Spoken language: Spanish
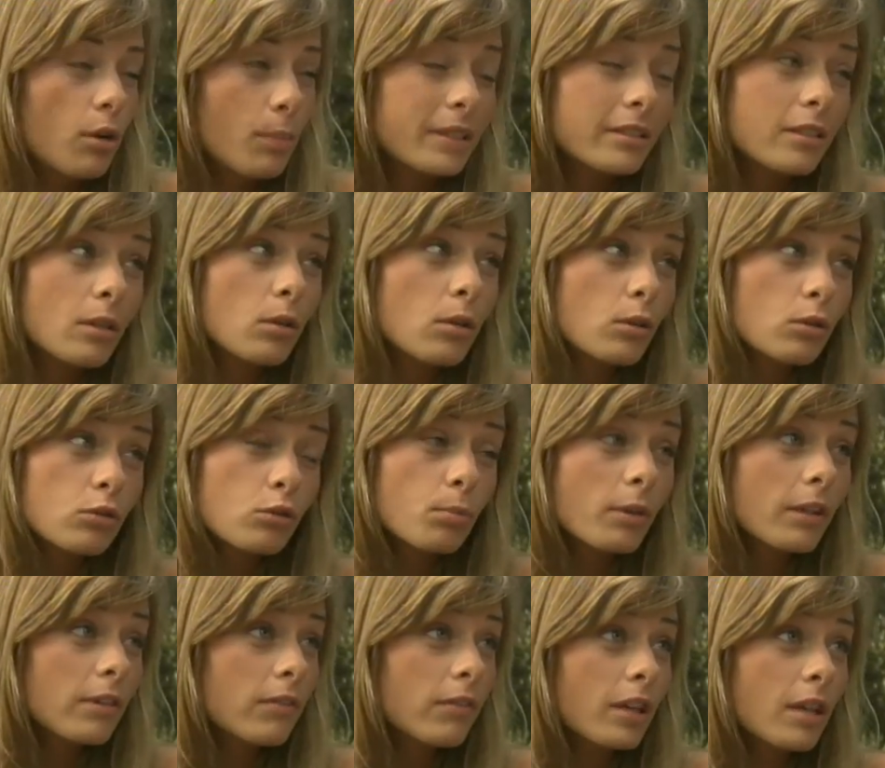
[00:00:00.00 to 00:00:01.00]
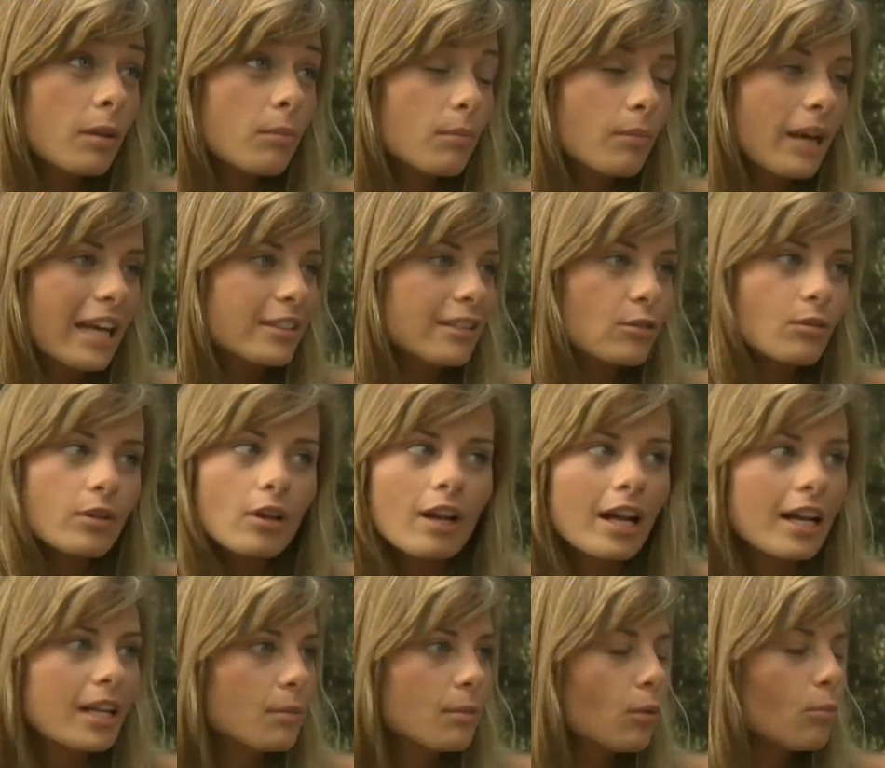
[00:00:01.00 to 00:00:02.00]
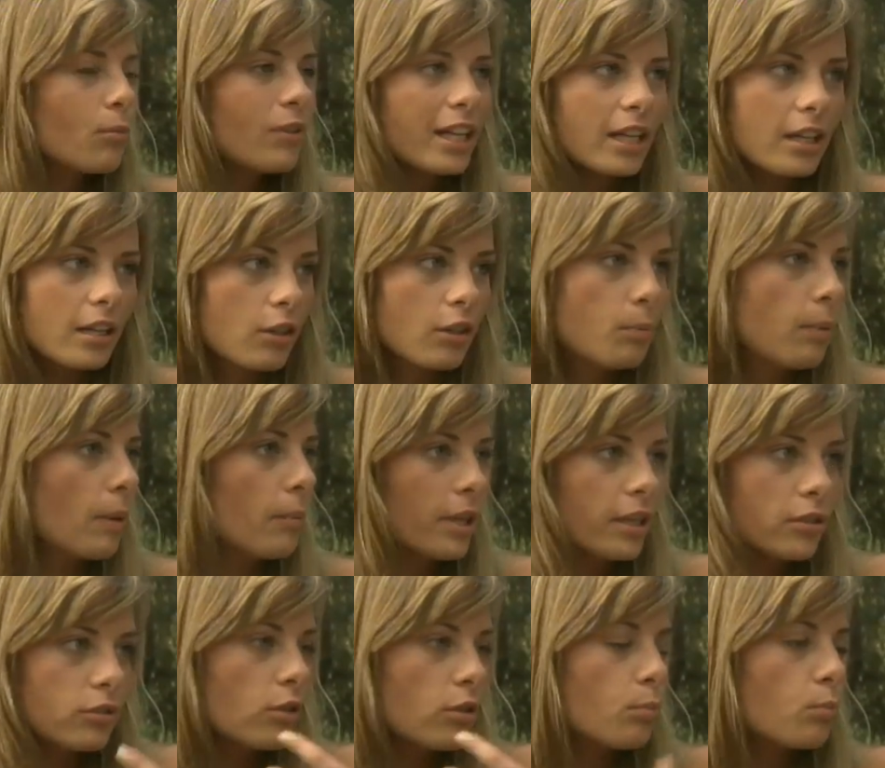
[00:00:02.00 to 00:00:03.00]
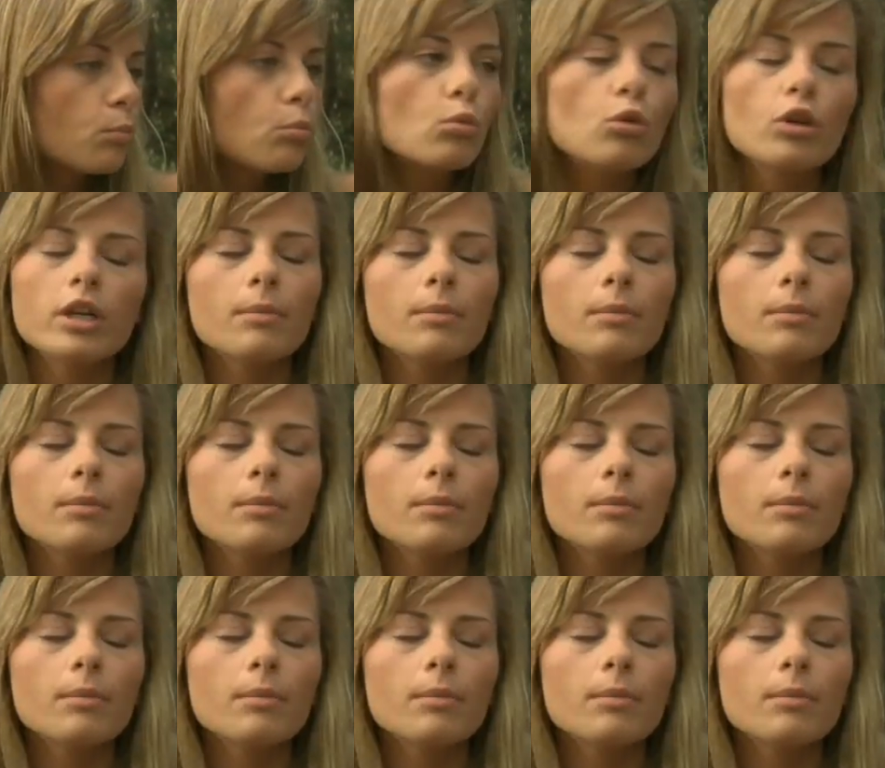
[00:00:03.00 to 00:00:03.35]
he pasado súper bien. Me ha subido el ánimo brígido. Para mí eso es muy Ese